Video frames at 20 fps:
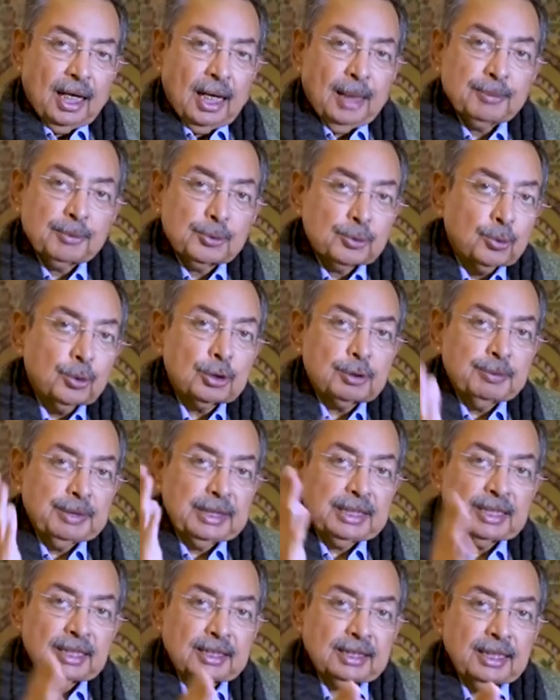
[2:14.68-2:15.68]
आप सोच भी
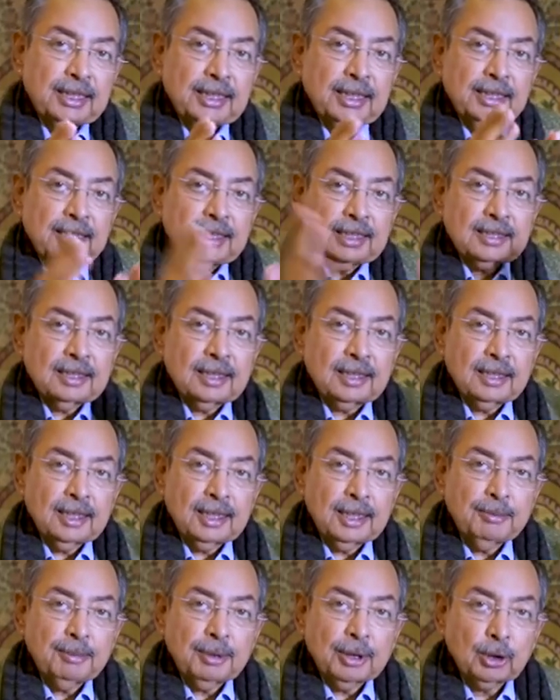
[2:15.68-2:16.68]
नहीं सकते कि इनके
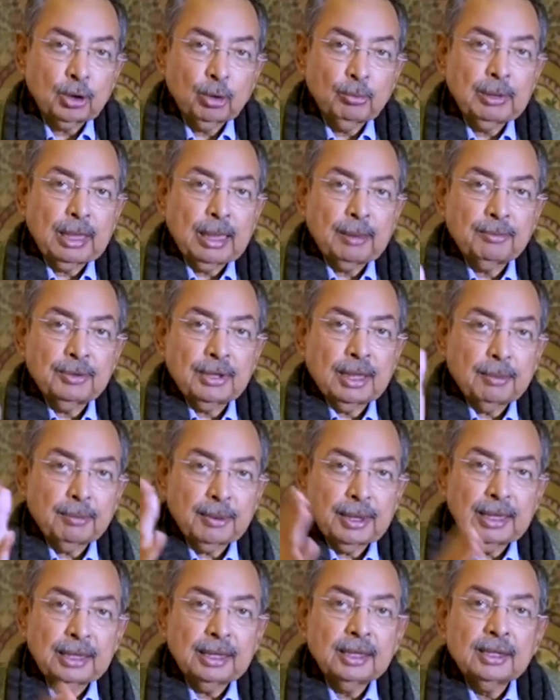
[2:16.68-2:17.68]
सरकारी बंगलों में आप जा
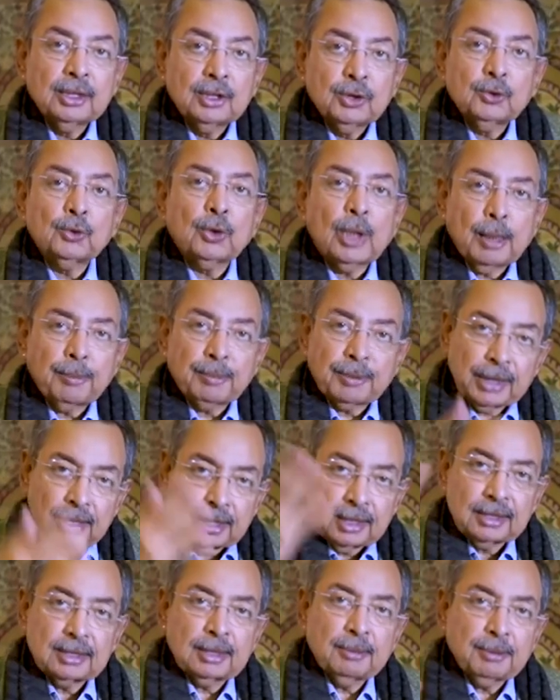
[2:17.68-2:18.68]
पाएँ जो आपके
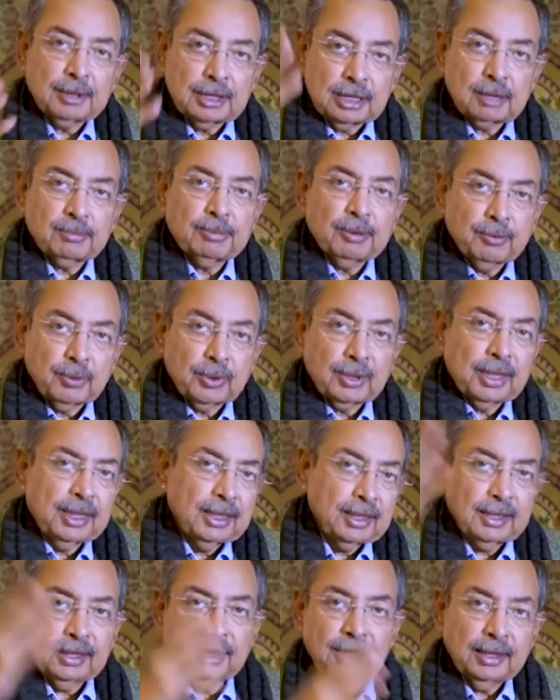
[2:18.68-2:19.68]
खर्चे पर जिसमें वो रह
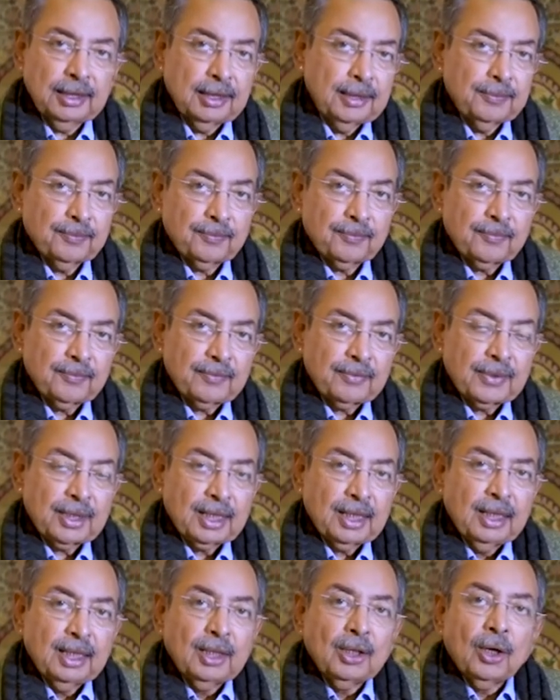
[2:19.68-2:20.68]
रहे हैं
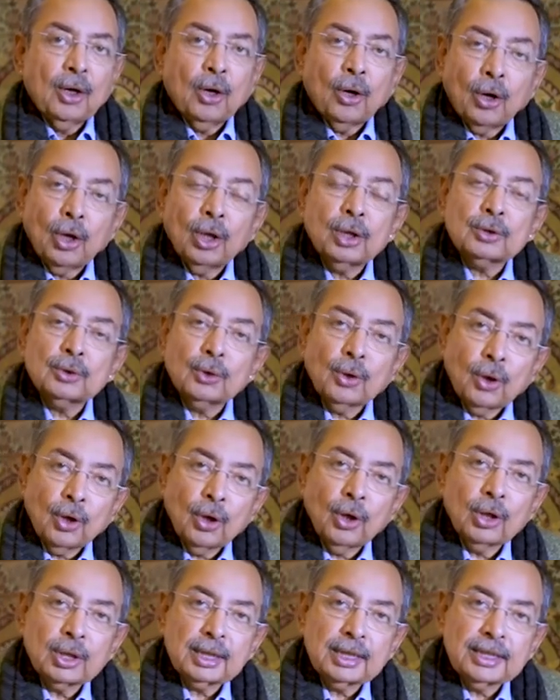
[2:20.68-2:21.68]
और तो
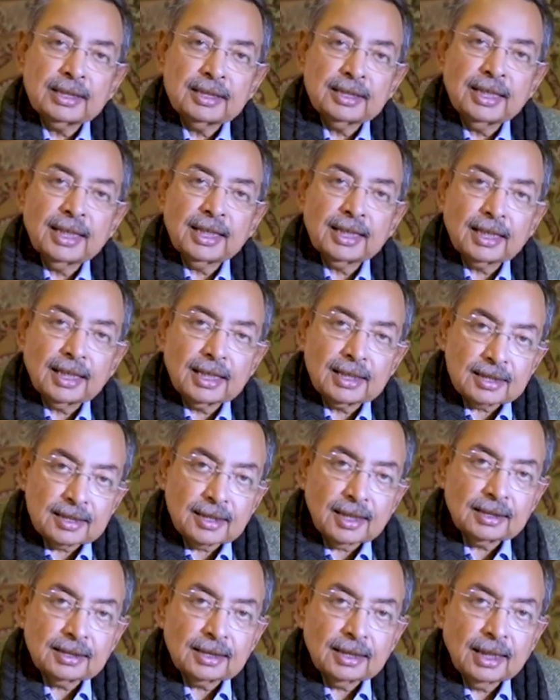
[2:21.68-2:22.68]
और इतने कट
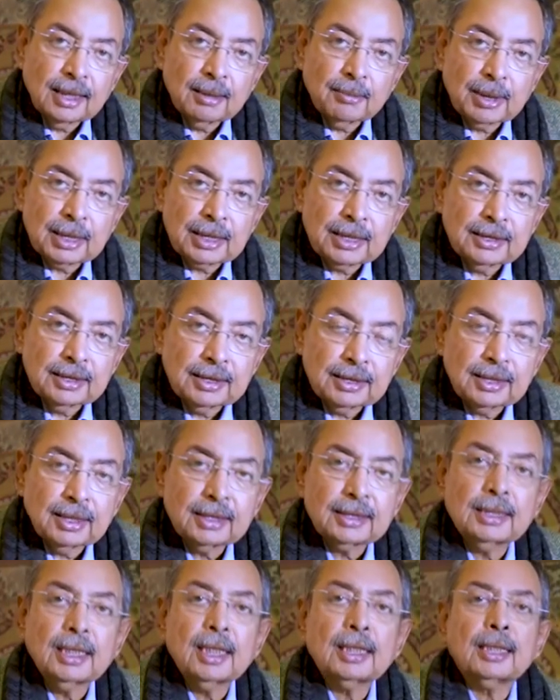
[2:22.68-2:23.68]
जाते हैं हमारे नेता
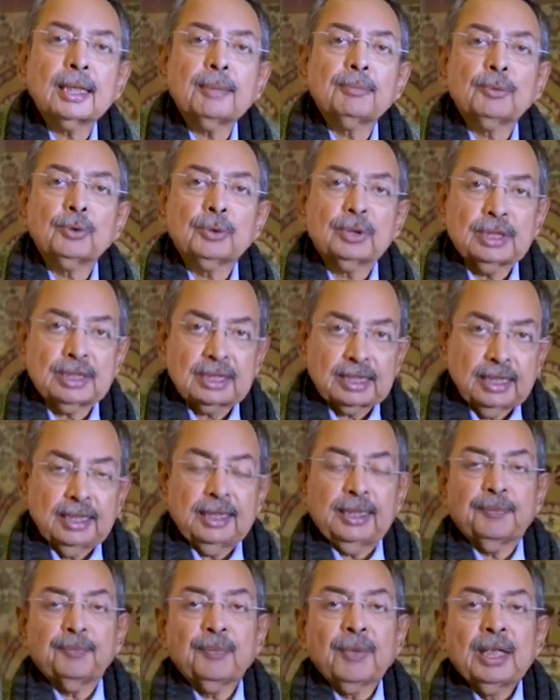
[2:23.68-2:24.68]
कि अगर आप नोटिस
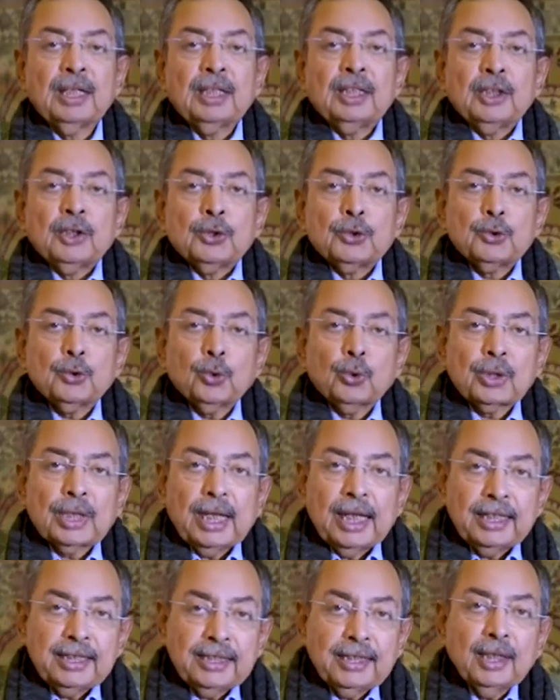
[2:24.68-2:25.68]
करें जो
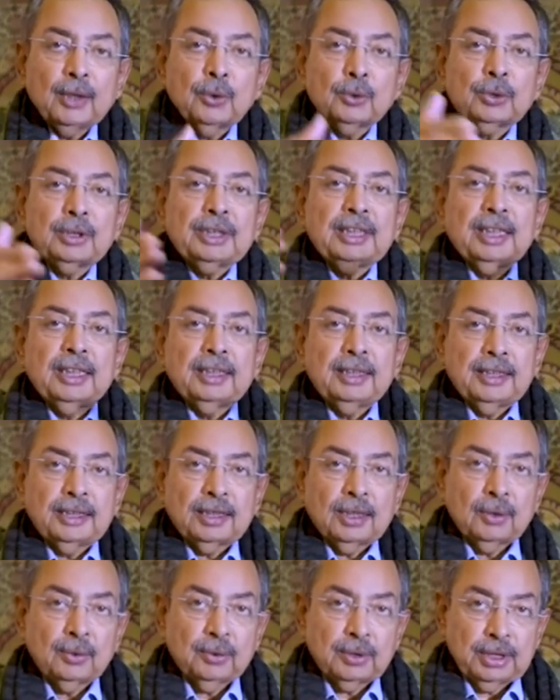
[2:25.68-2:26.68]
रैलियां होती हैं
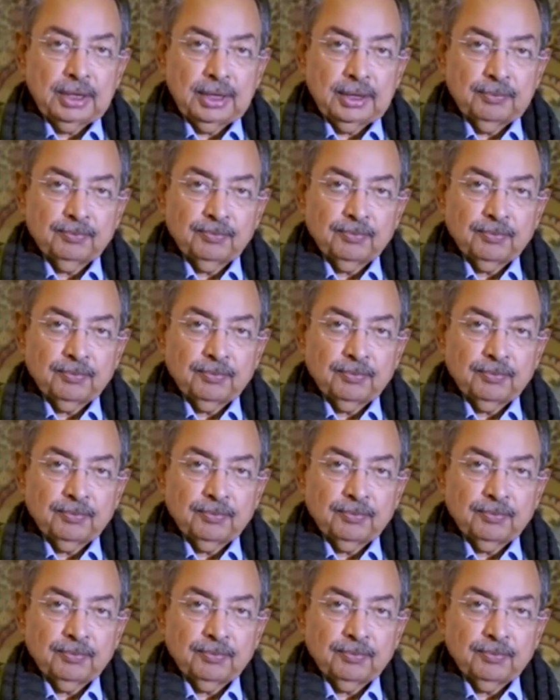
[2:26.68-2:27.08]
नेताओं की